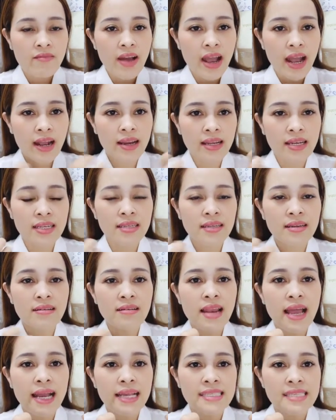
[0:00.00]
và gần
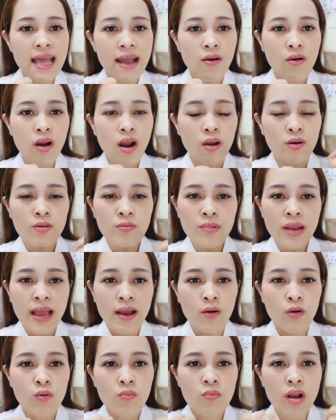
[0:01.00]
như là cái da của họ lúc
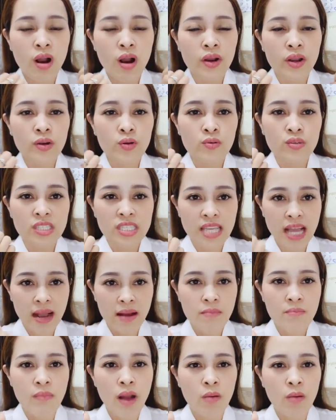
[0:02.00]
nào cũng có cái độ
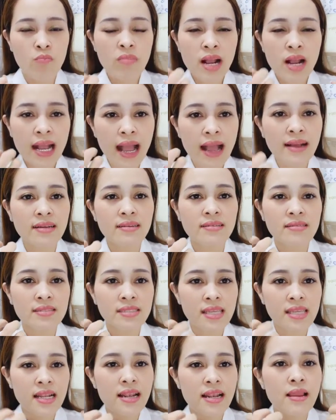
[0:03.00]
trắng bóng căng
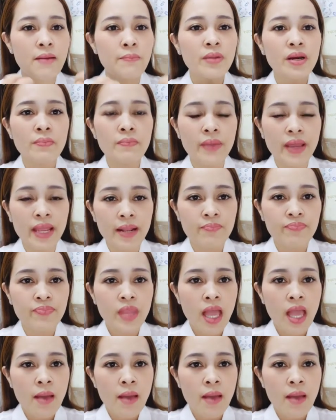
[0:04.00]
rất là mướt mịn